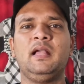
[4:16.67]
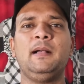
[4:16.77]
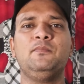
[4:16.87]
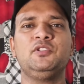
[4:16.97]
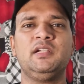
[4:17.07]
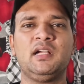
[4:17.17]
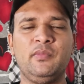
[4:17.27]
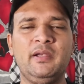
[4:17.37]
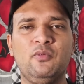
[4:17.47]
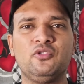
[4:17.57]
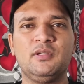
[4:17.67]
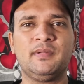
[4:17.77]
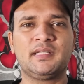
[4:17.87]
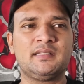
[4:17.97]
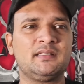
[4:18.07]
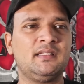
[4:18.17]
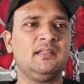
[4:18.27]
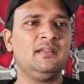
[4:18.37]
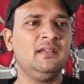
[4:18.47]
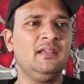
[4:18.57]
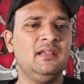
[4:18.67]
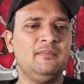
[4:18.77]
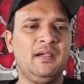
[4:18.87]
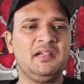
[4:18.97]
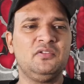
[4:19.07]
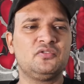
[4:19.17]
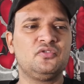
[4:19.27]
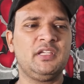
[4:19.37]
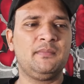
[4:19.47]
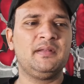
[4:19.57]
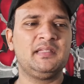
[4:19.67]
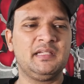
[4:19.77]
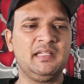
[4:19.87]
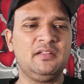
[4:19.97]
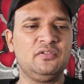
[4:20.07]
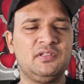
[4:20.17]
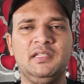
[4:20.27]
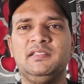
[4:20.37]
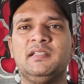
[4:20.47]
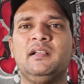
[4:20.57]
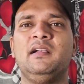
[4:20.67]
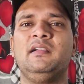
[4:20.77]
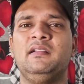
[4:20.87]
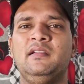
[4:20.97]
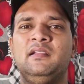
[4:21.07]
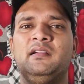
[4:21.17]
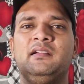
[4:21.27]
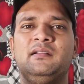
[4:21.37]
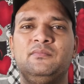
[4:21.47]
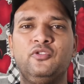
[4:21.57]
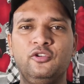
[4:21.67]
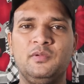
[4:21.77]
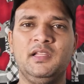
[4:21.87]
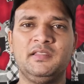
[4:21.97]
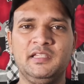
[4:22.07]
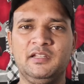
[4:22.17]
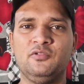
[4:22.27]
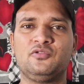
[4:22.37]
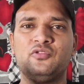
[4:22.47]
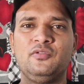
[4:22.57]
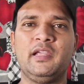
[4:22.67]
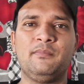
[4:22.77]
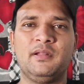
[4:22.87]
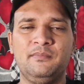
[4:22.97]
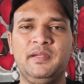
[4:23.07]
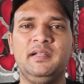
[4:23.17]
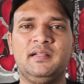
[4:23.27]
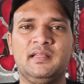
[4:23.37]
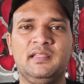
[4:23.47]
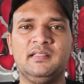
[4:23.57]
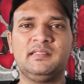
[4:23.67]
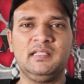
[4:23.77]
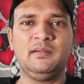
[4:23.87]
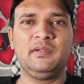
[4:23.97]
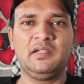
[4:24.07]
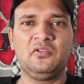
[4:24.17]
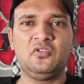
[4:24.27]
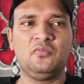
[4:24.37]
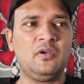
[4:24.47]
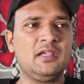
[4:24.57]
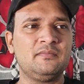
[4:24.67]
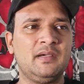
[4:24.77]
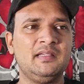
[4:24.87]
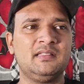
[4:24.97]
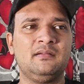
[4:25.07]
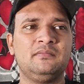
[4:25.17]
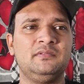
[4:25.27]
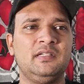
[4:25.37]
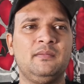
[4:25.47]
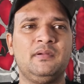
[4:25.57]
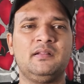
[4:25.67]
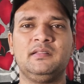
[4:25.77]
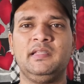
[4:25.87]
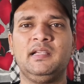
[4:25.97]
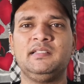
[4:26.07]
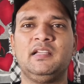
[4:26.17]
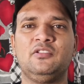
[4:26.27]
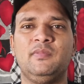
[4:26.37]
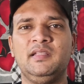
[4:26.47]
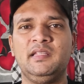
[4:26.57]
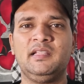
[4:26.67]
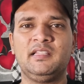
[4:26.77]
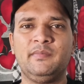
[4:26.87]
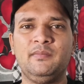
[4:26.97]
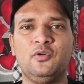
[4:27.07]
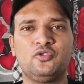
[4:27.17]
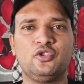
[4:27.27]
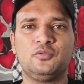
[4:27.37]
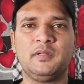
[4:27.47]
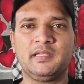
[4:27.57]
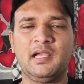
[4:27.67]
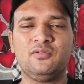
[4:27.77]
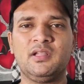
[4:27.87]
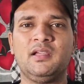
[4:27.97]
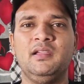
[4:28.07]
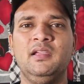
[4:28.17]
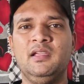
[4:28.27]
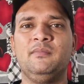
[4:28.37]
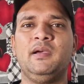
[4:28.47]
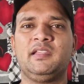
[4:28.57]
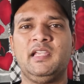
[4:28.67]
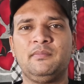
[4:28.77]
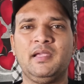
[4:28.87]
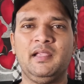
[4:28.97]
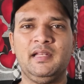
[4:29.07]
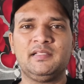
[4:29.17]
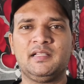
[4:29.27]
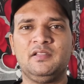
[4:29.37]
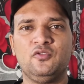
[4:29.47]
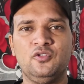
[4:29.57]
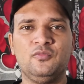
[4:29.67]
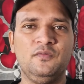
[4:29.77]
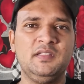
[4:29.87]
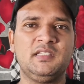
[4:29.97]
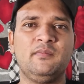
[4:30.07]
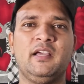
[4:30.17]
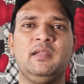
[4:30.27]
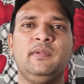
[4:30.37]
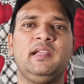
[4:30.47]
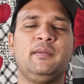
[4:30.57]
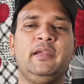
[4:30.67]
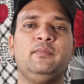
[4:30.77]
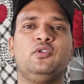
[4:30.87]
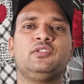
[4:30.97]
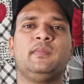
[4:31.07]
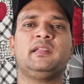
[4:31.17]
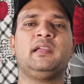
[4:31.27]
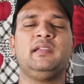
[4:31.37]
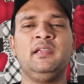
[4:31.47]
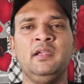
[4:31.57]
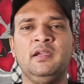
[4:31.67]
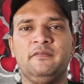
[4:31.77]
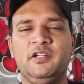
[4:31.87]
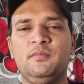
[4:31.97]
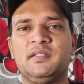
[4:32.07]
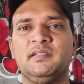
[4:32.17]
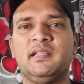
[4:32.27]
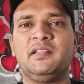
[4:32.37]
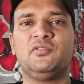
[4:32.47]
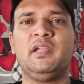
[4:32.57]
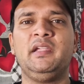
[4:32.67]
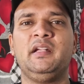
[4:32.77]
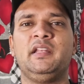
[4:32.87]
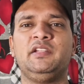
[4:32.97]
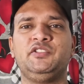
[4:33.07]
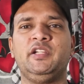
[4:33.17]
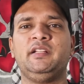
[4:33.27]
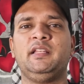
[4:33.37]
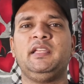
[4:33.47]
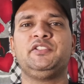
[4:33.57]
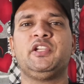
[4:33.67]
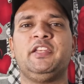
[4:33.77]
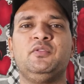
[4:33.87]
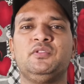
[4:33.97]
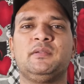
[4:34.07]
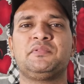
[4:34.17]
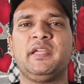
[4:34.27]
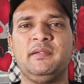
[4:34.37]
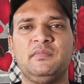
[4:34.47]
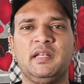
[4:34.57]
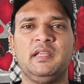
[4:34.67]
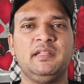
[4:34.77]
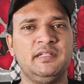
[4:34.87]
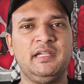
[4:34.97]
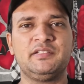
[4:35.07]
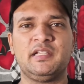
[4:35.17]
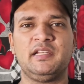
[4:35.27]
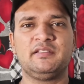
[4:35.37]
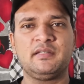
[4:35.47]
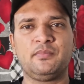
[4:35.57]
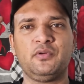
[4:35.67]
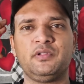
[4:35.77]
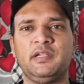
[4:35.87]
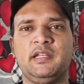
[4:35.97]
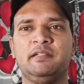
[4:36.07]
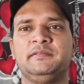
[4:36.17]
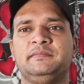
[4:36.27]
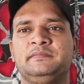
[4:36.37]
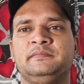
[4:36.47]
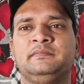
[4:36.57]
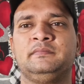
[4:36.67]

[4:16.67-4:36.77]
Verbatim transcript: आप मुझे कमेंट बॉक्स में बता सकते हैं बाकी दोस्तों यहाँ पर देखा जाए तो तीन जगह भूल भुलिया थ्री ने दोस्तों यहाँ पर बीट कर दिया सिंह अगेन को भाई साहब यहाँ पर देखा जाए तो भाई देखते हैं भाई बॉक्स ऑफिस पर क्या होता है बाकी आप क्या कहना चाहते हैं दोनों मूवीज़ के बारे में कमेंट बॉक्स में बताएं वीडियो पसंद आए तो लाइक करें शेयर करें चैनल को सब्सक्राइब करें नए चैनल सपोर्ट करें